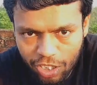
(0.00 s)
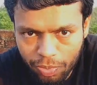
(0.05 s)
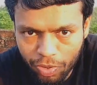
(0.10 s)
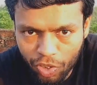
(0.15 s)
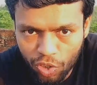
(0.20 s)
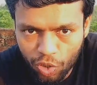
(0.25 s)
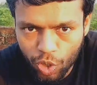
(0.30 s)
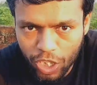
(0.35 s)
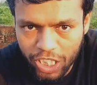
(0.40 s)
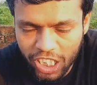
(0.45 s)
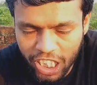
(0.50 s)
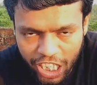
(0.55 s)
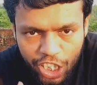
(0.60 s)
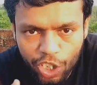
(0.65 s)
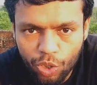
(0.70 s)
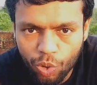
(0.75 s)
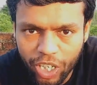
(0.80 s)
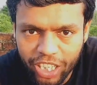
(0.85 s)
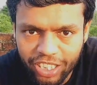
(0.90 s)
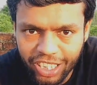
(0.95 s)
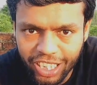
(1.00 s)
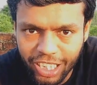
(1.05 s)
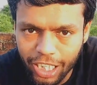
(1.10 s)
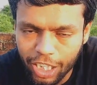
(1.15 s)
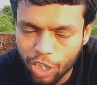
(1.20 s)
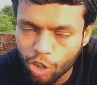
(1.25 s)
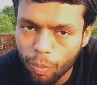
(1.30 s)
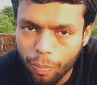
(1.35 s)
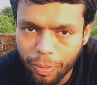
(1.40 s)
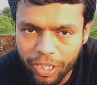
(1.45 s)
फिर तो ये सही होना चाहिए
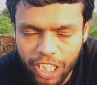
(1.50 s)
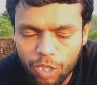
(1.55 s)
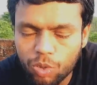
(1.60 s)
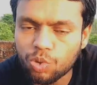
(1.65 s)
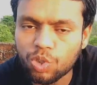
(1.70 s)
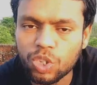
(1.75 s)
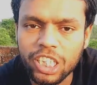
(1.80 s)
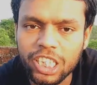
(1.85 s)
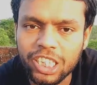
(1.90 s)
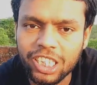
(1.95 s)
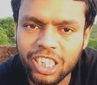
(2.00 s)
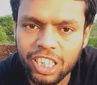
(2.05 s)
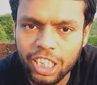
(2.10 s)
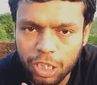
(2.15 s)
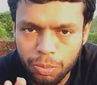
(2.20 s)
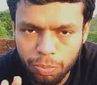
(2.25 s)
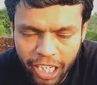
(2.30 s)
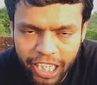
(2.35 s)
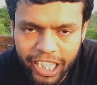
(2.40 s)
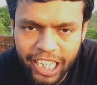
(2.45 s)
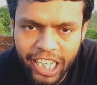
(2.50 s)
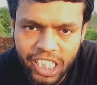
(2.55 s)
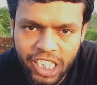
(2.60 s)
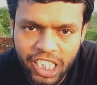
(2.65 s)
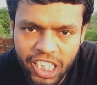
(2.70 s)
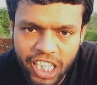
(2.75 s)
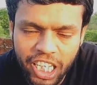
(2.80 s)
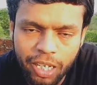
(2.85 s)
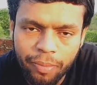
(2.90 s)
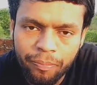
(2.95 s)
देखो पता कुछ नहीं है इसकी डिस्प्ले
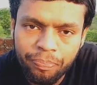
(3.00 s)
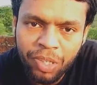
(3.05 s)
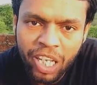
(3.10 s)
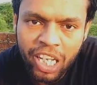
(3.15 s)
कैसी है